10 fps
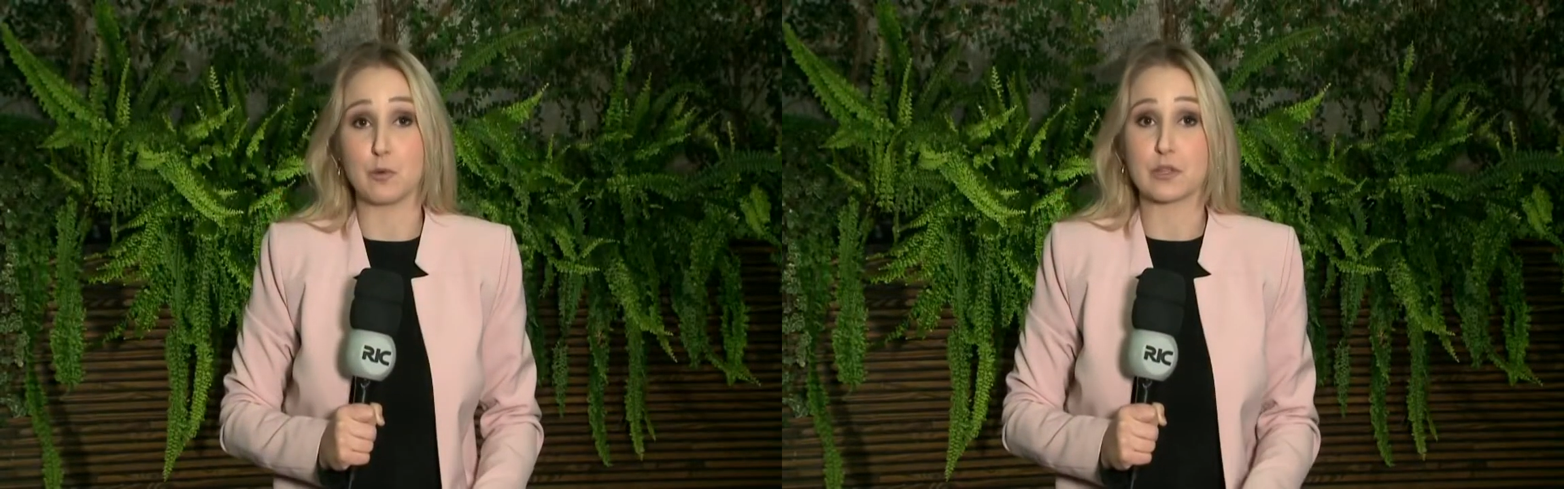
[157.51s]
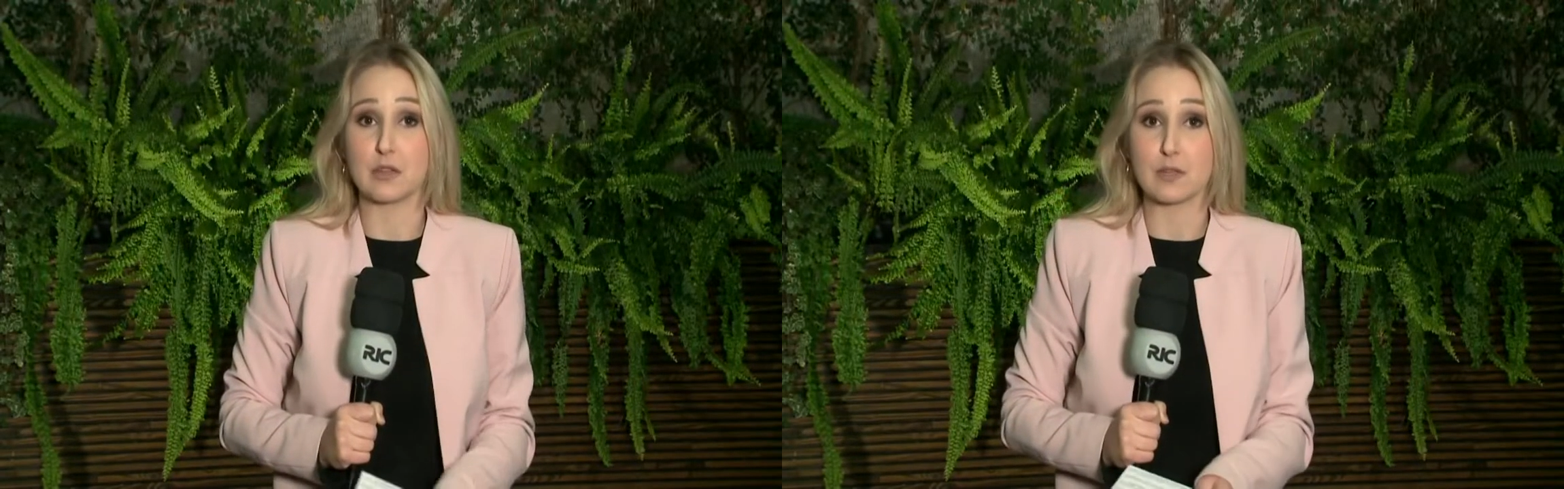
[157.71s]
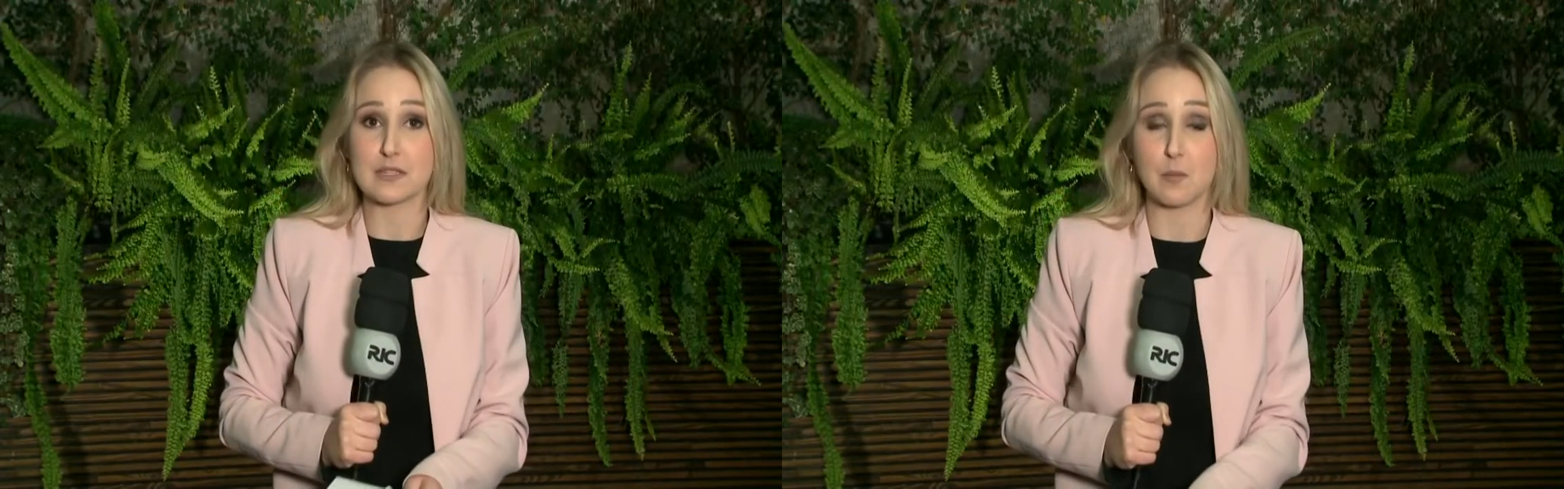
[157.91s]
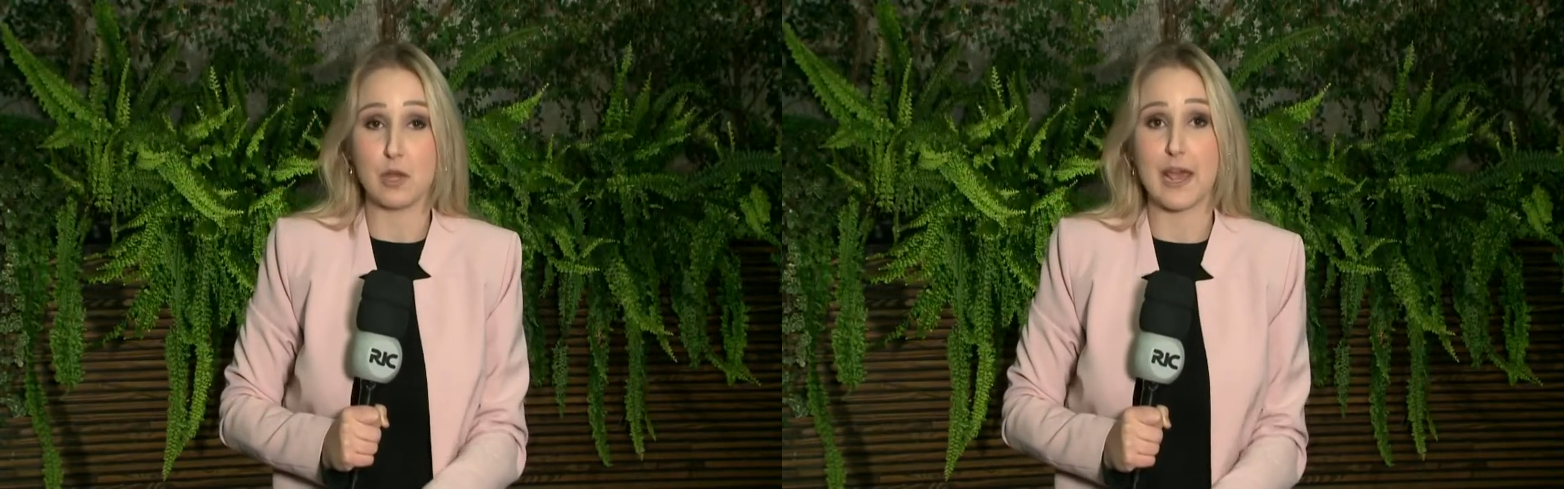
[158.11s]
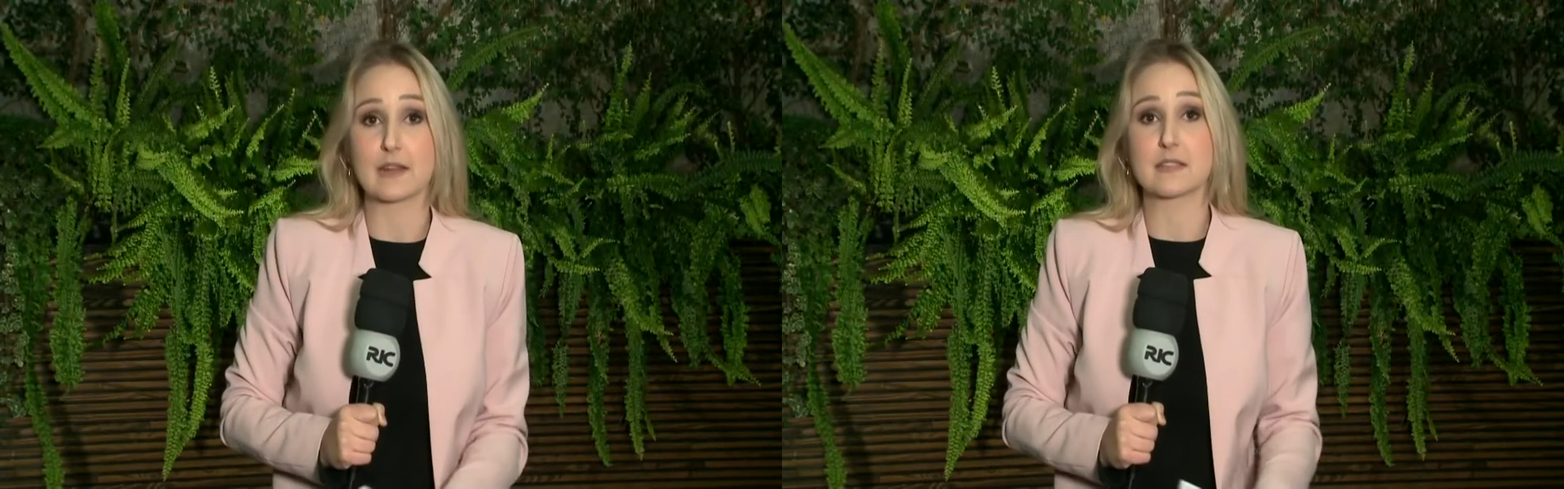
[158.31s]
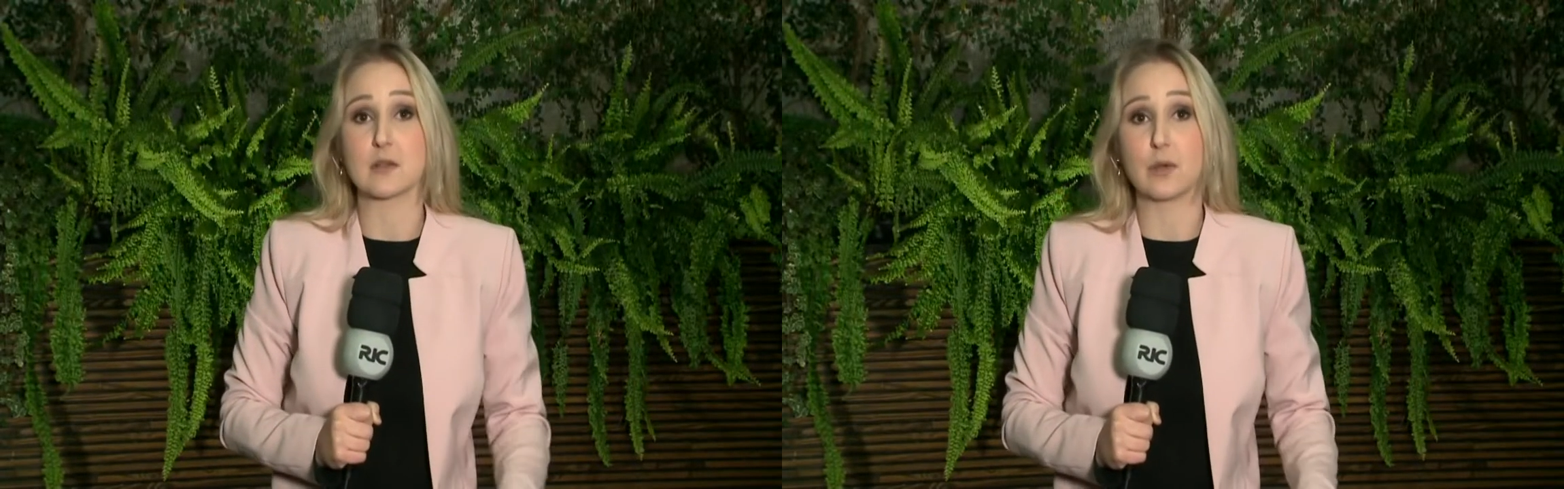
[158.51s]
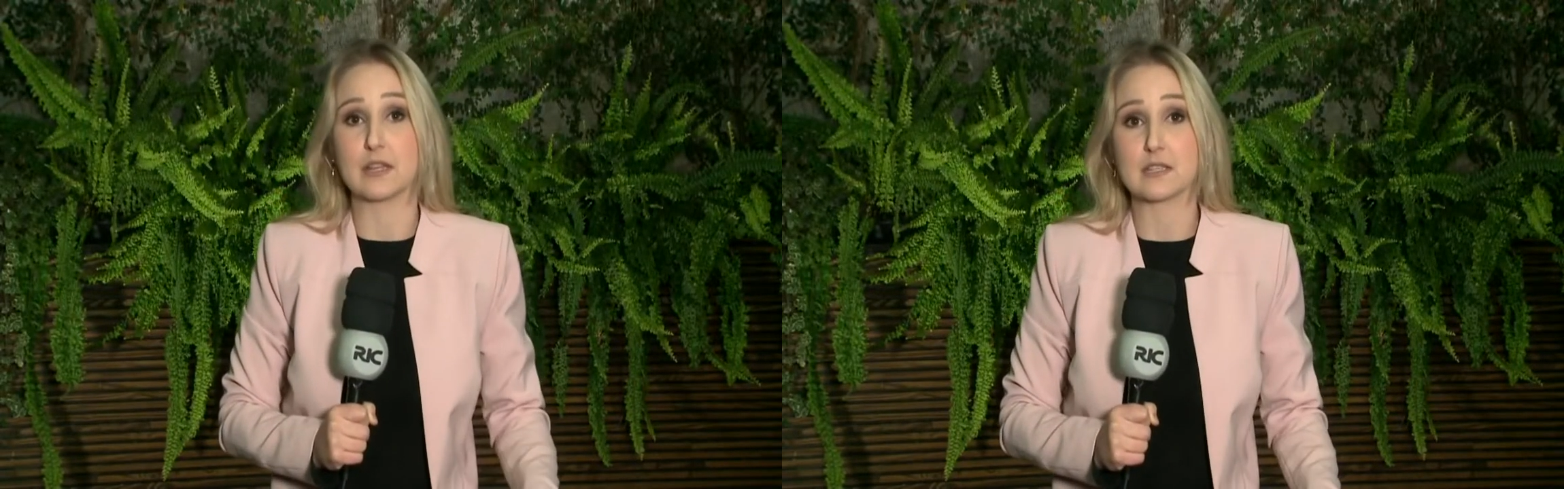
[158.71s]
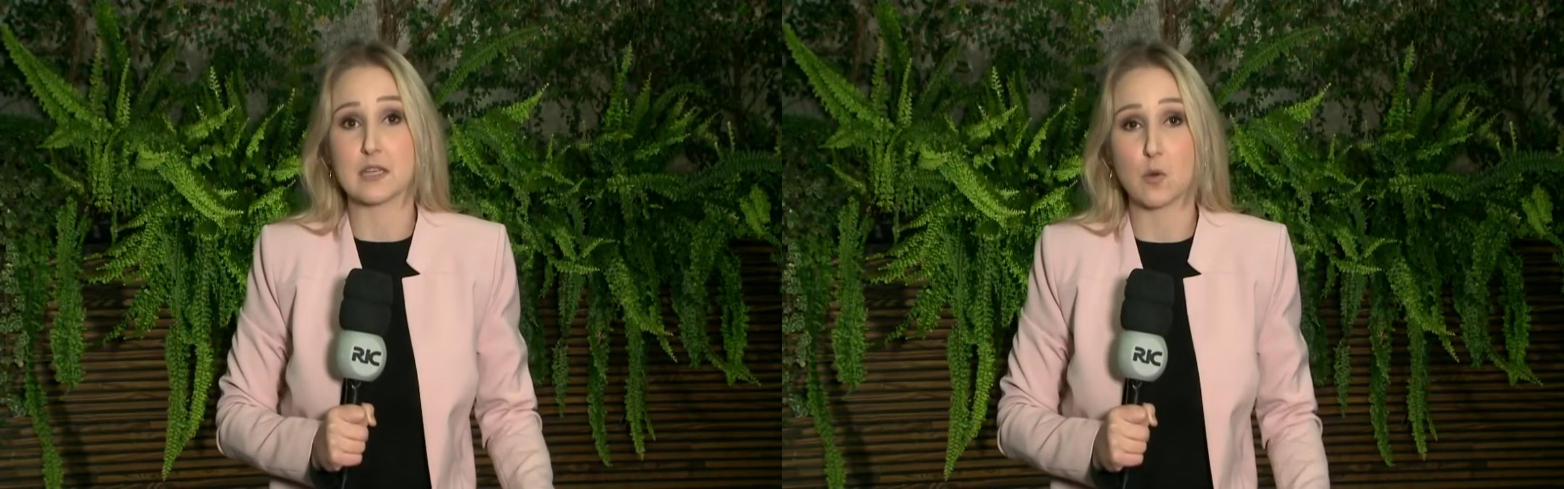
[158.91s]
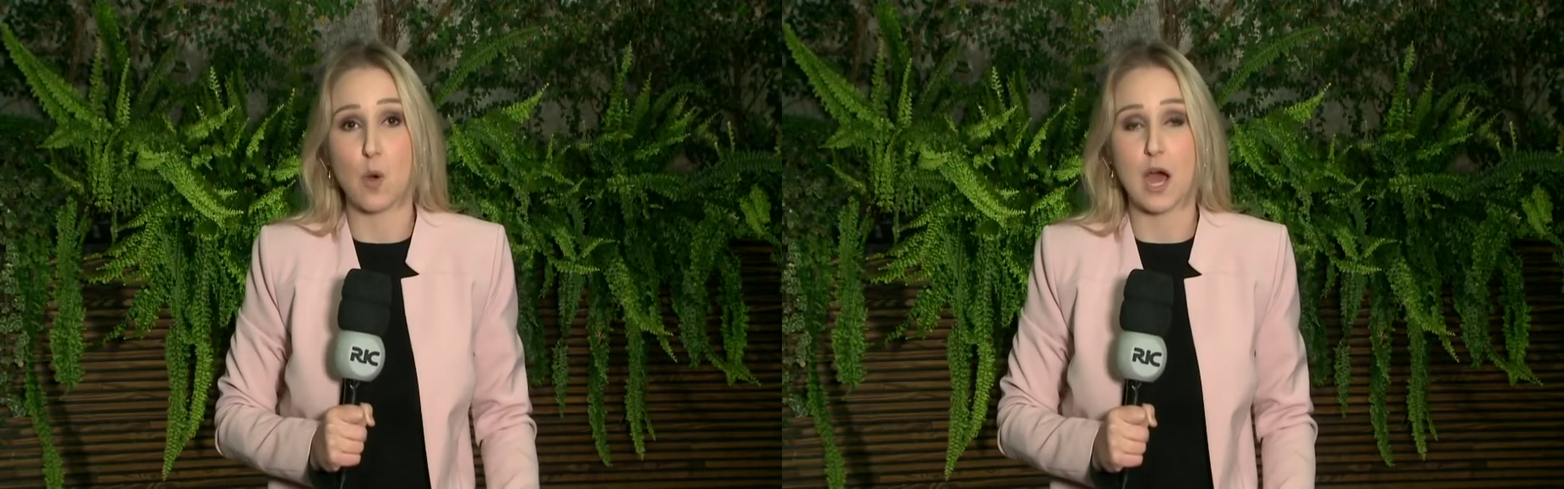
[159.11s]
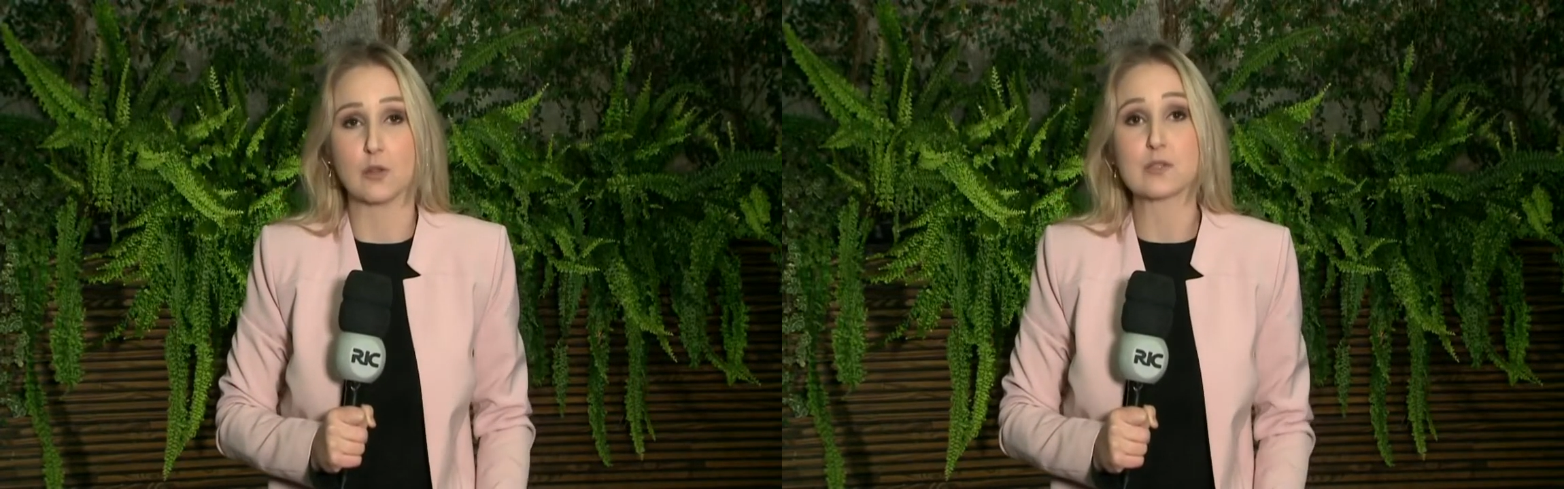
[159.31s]
Portanto, essa mulher de
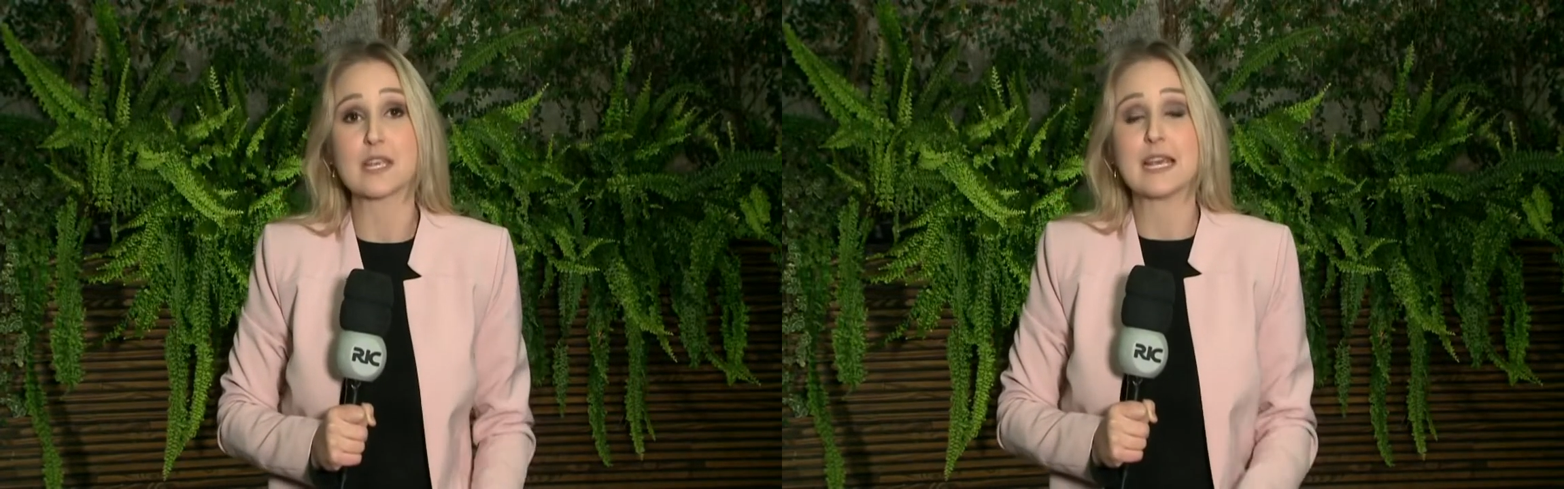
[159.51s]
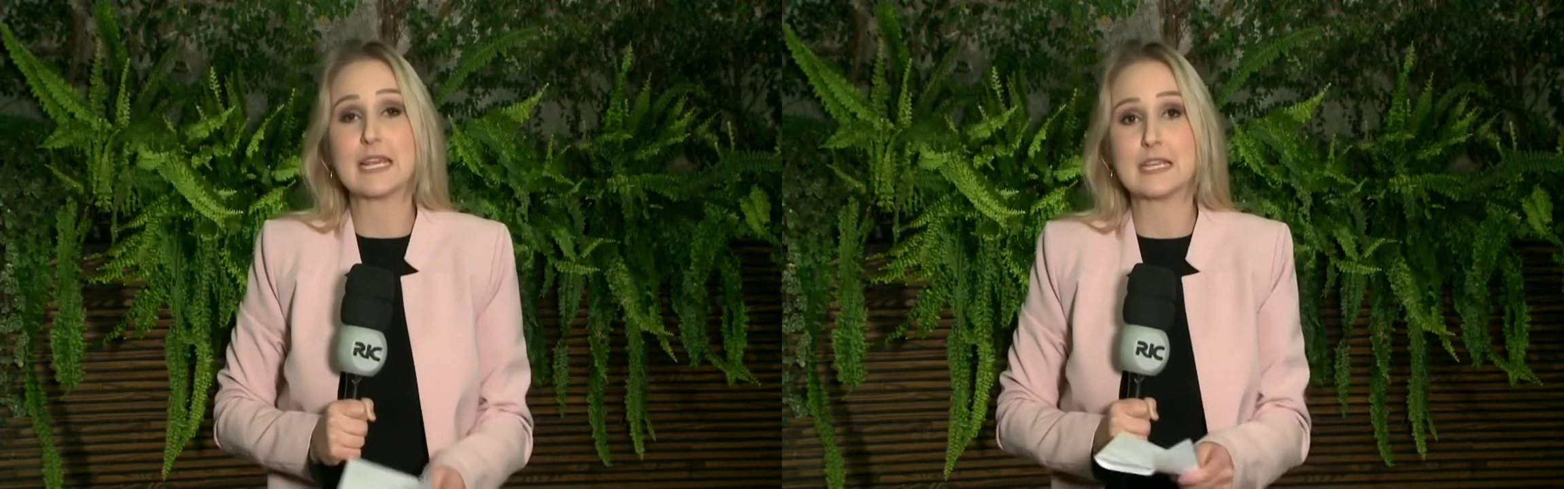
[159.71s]
55 anos